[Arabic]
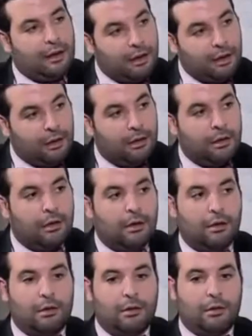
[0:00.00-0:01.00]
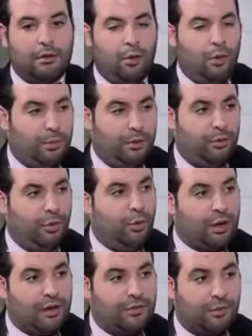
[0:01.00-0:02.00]
يغني هو بيده
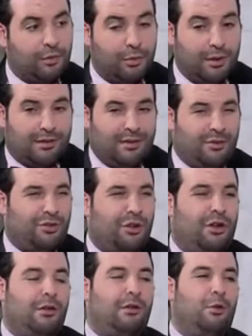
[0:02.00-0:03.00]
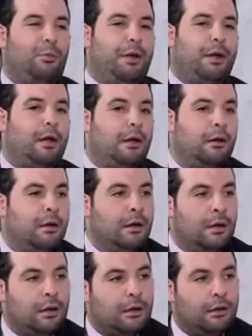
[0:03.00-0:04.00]
هو نفسه وما ننساوش الاوبرا
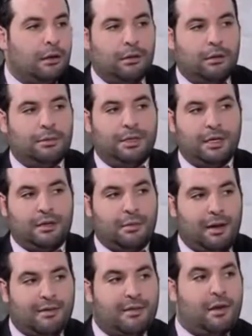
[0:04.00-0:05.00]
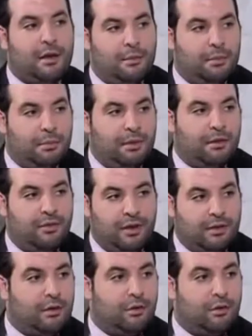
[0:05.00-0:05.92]
بدات مع زرياب بدات في